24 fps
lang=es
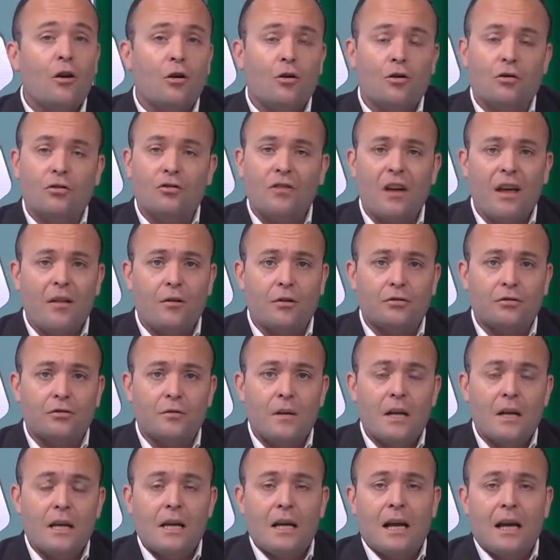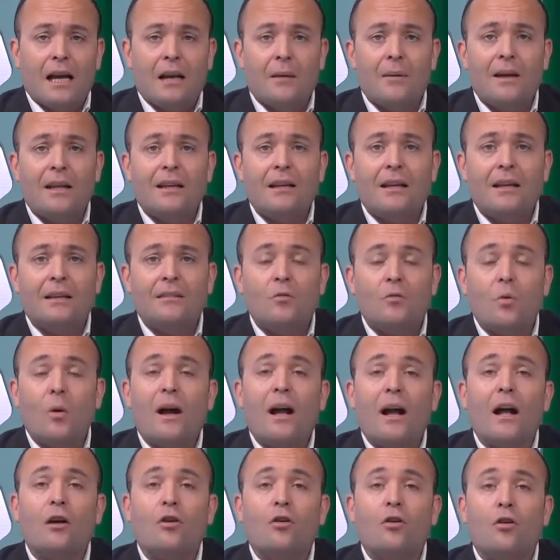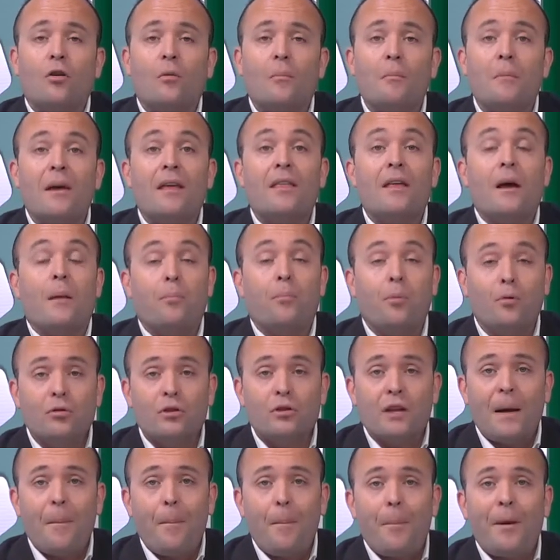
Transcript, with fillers: costados. El Betis juega con medias puntas,